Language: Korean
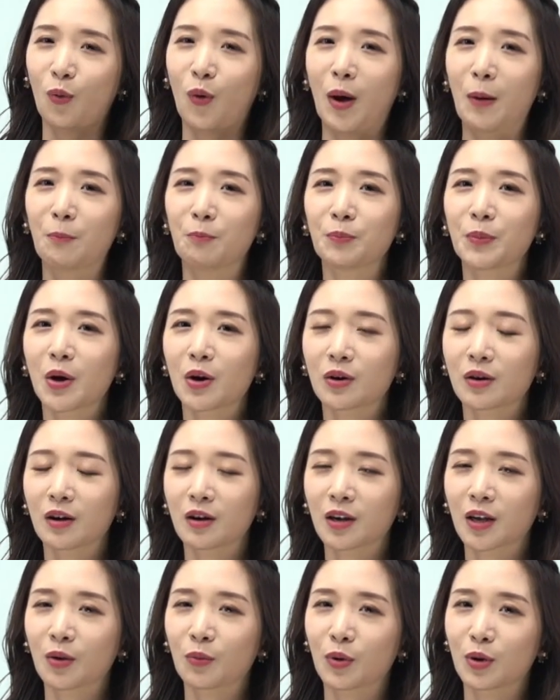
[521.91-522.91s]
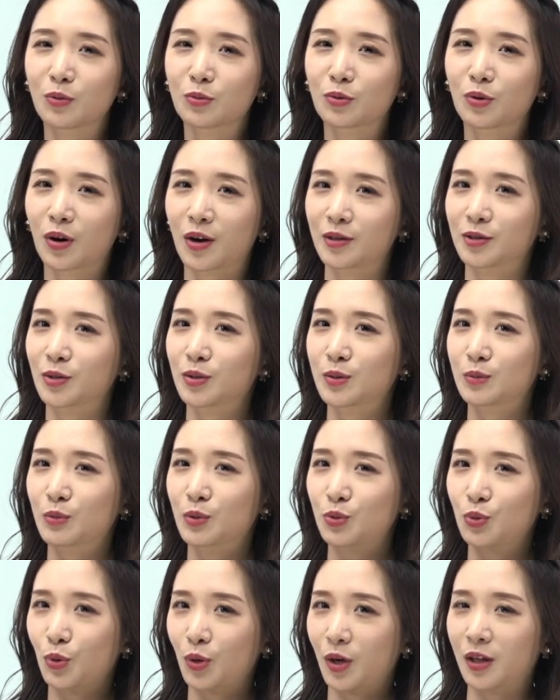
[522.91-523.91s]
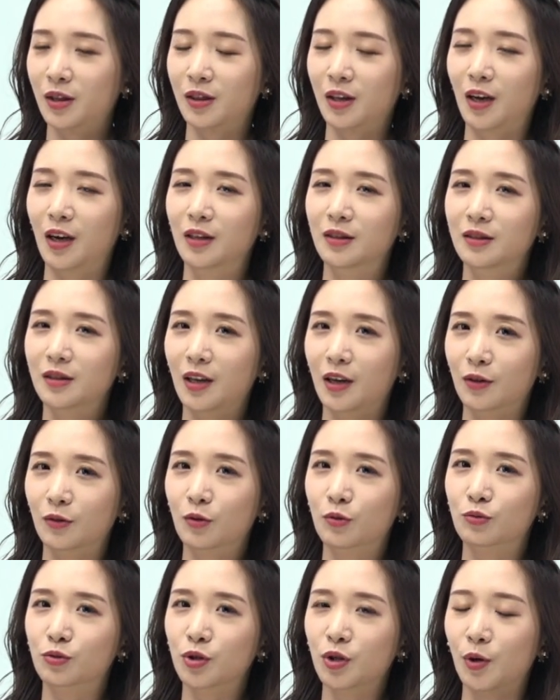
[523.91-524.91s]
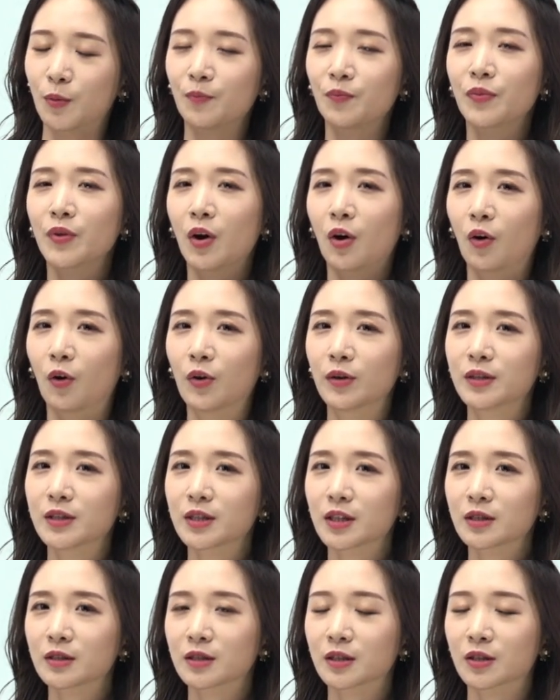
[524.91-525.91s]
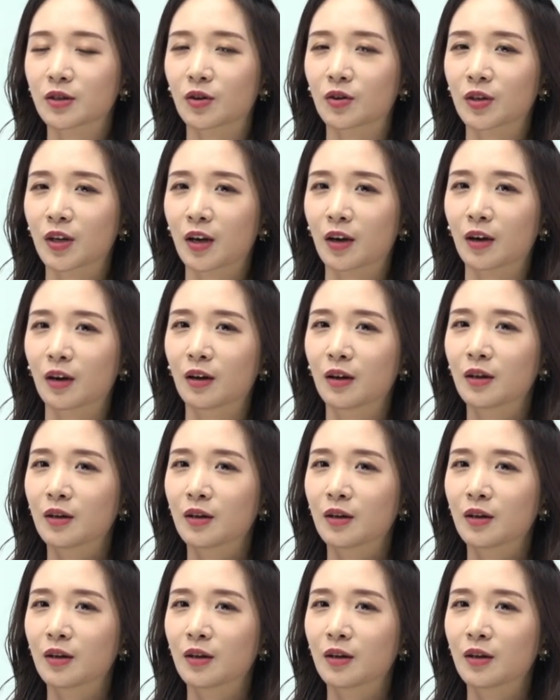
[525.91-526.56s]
완벽하게 외우고 가셨으면 좋겠다 하는 단어고요. 언제 쓸 거냐?